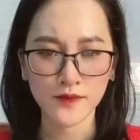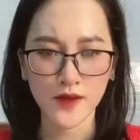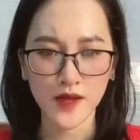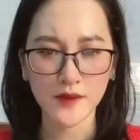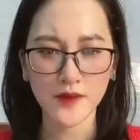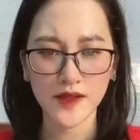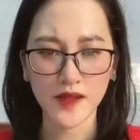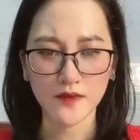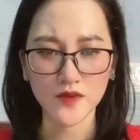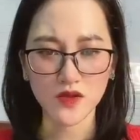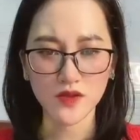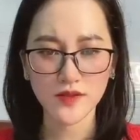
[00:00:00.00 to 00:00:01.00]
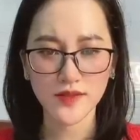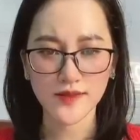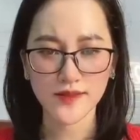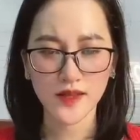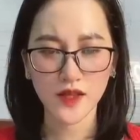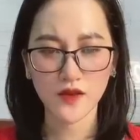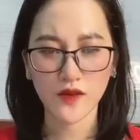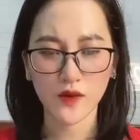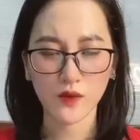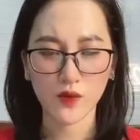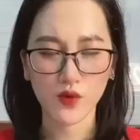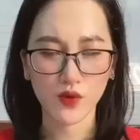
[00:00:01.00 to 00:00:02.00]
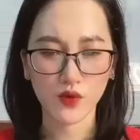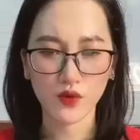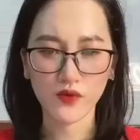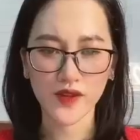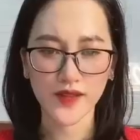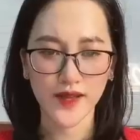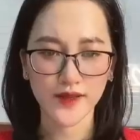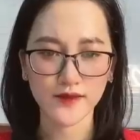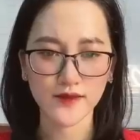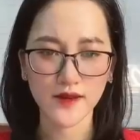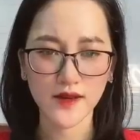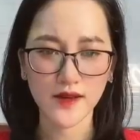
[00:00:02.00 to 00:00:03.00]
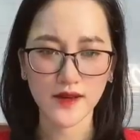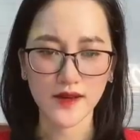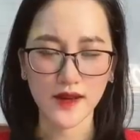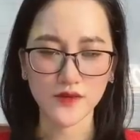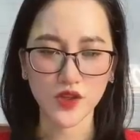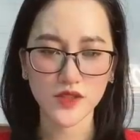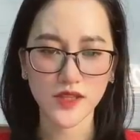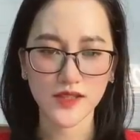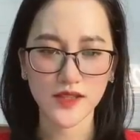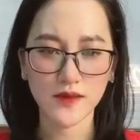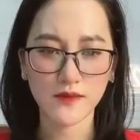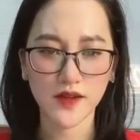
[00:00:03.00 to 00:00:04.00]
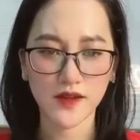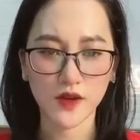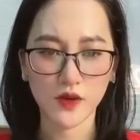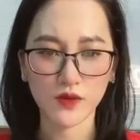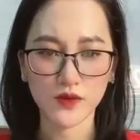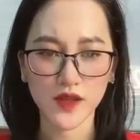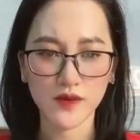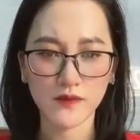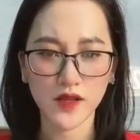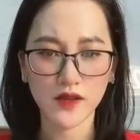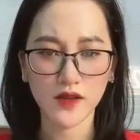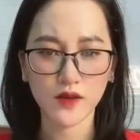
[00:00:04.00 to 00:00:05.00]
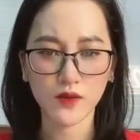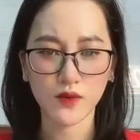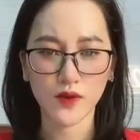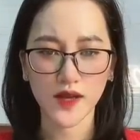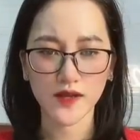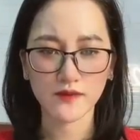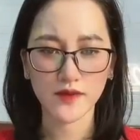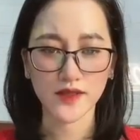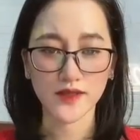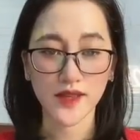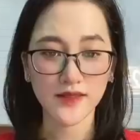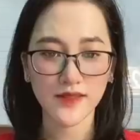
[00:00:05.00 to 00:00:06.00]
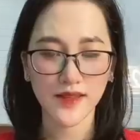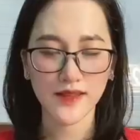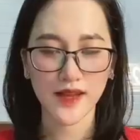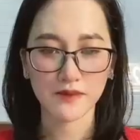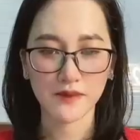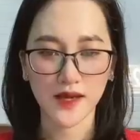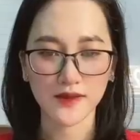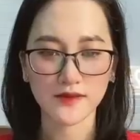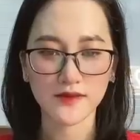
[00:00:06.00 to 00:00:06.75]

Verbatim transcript: 28 chữ xé rách hy vọng của Cố Vị Thành làm cho trái tim lần đầu tiên biết yêu của anh bị rách thành ngàn mảnh